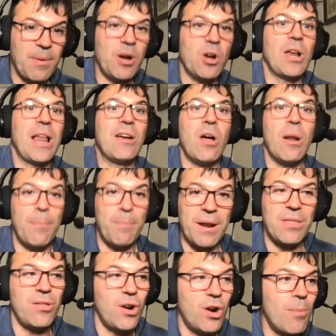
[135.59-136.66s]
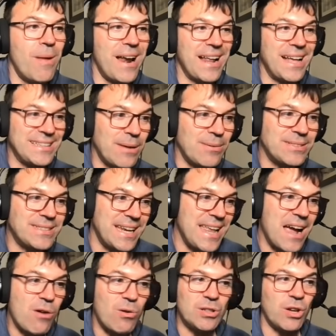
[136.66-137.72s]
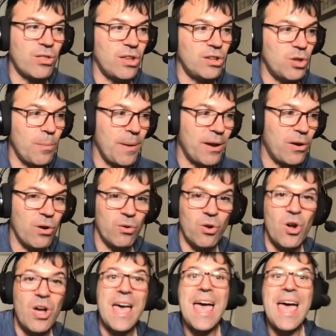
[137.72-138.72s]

Pero claro, al precio normal que estaban serían 400 y pico euros.